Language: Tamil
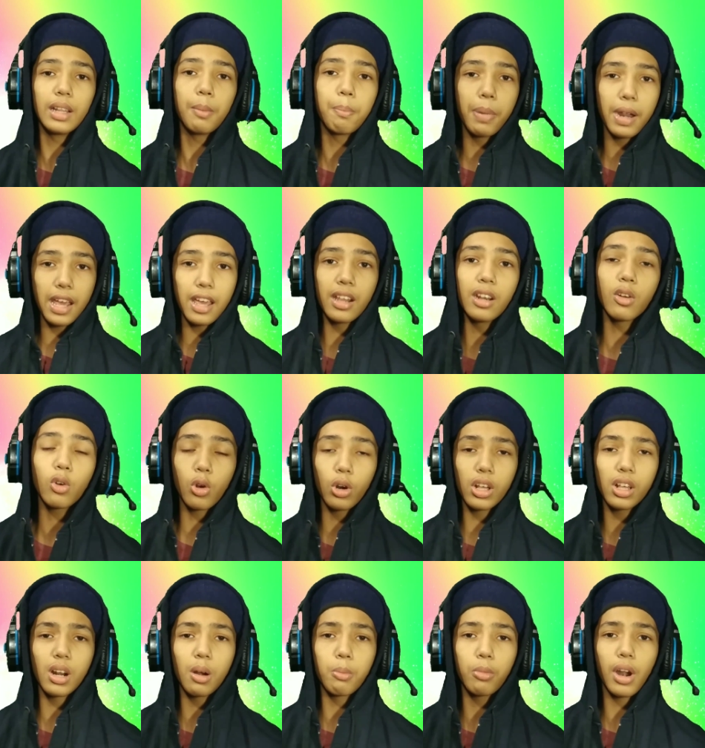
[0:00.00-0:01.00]
அந்த பிளேன்னு
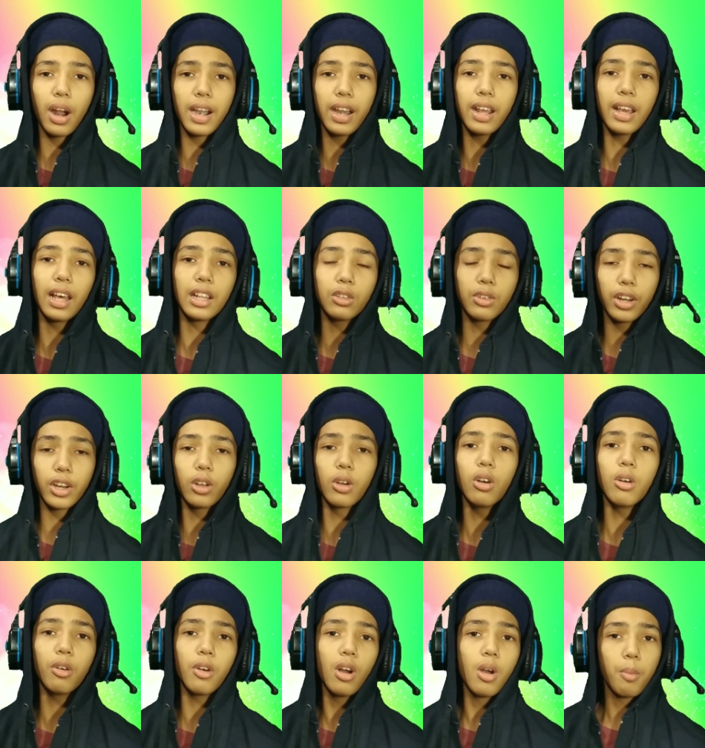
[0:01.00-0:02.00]
கொடுக்குற முன்னாடி அது
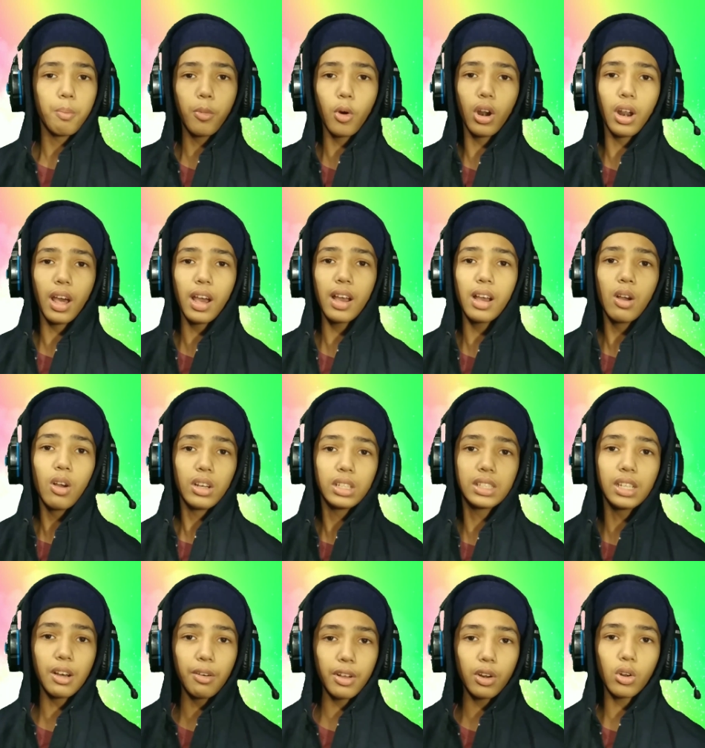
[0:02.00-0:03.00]
வரையும் போகலாம்
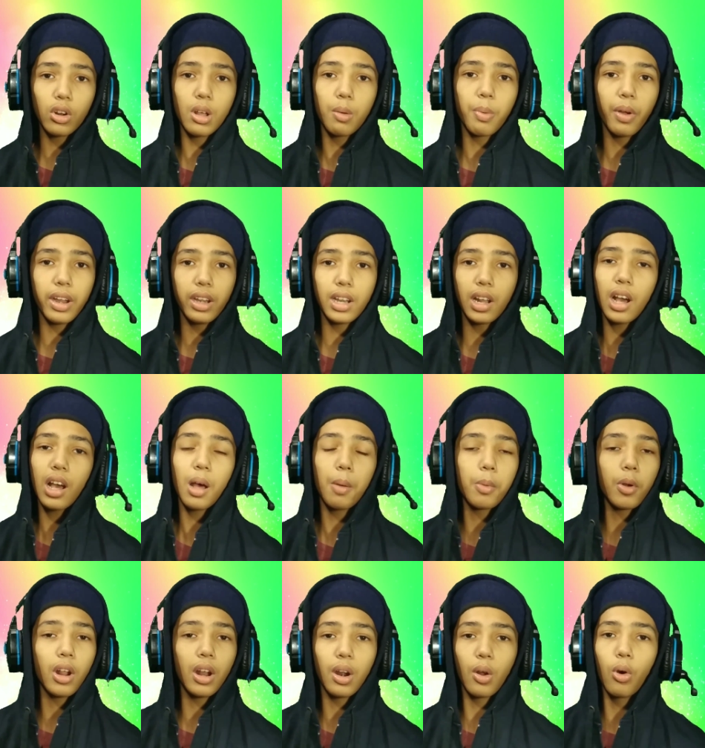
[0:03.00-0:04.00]
சர்வருக்குள்ள போயிட்டா
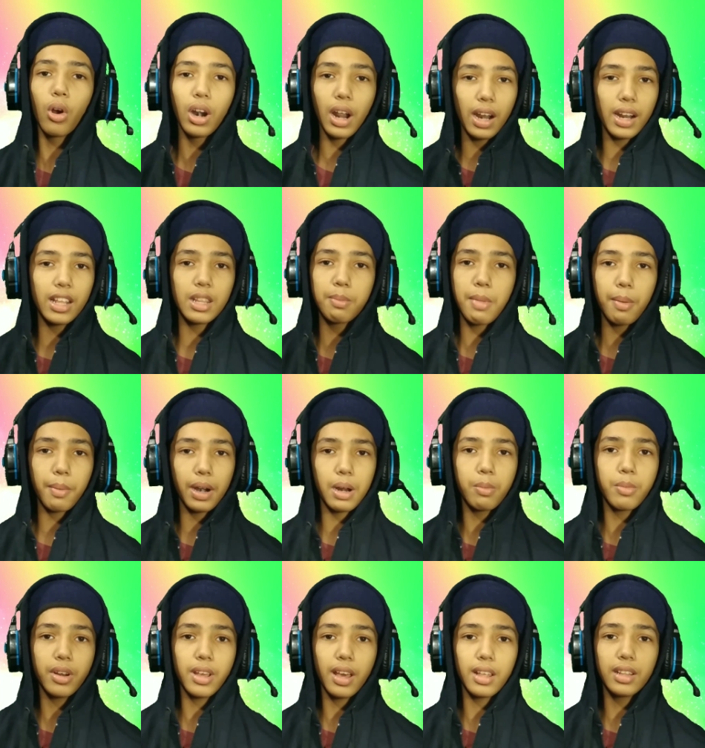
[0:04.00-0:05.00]
அப்புறம் உங்களால எதுவுமே
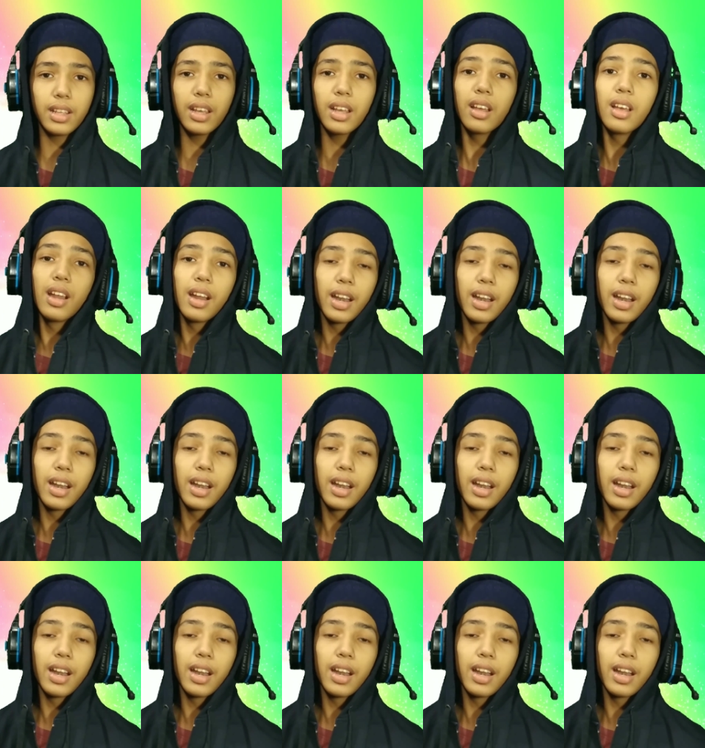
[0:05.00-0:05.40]
பண்ண முடியாது